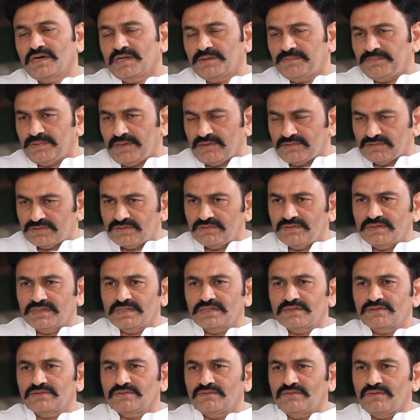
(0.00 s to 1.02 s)
మార్పు అవసరం
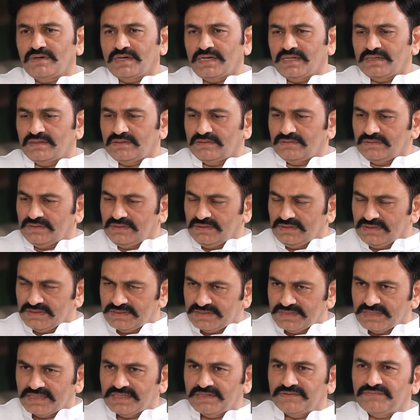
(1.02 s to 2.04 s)
లేదు వాళ్ళు
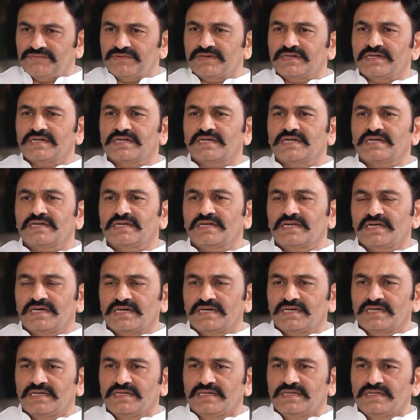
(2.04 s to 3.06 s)
ఇన్సిగ్నిఫికెంట్ అంటున్నా
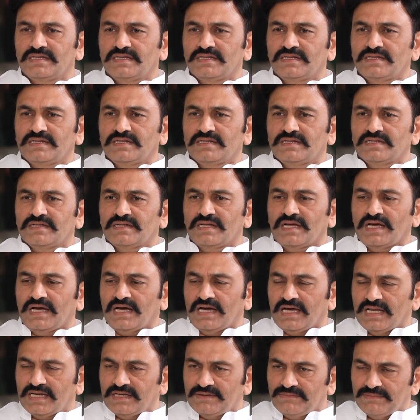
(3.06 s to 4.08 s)

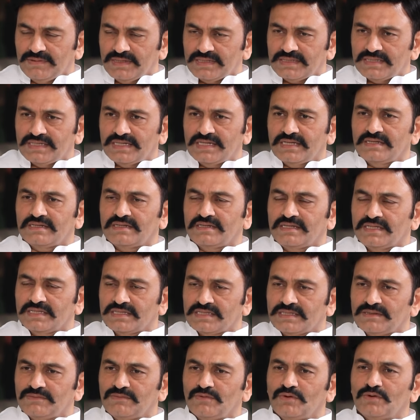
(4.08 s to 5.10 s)
వాళ్ళ మీద
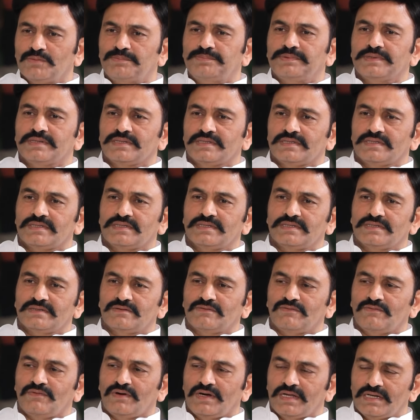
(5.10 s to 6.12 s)
నింద మోపి
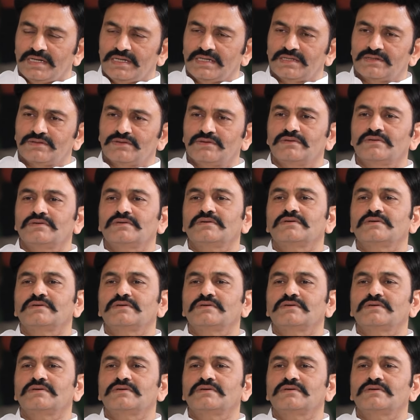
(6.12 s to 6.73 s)
వాళ్ళు ఏదో